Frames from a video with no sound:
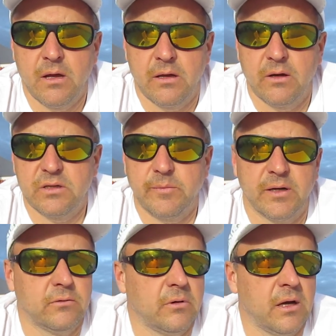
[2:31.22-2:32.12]
I osoba,
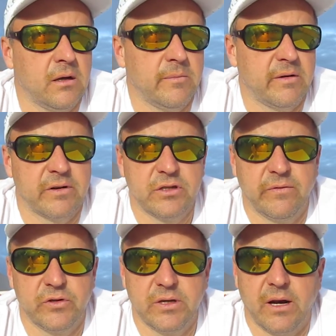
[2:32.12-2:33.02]
która ma
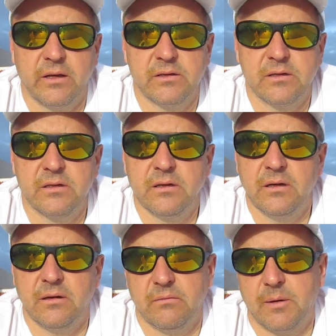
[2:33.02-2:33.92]
właściwości
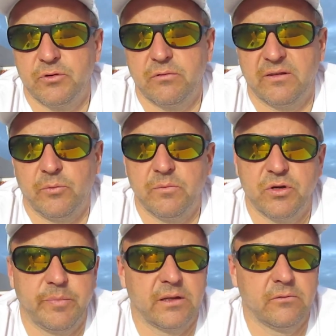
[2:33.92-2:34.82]
radiestezyjne, na przykład w moim
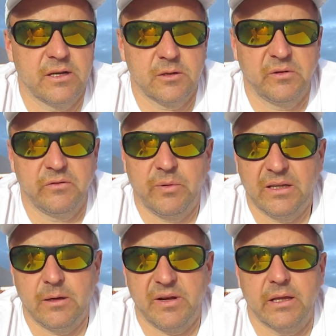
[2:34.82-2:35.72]
przypadku ja sobie
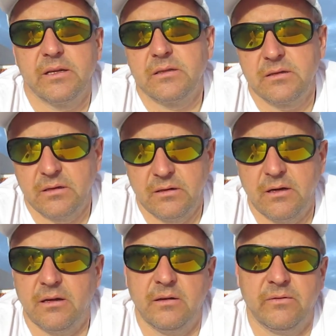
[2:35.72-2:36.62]
wybadam
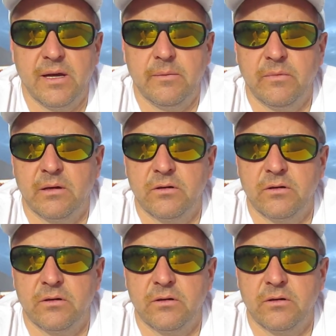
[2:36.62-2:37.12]
radiestezyjnie i wiem,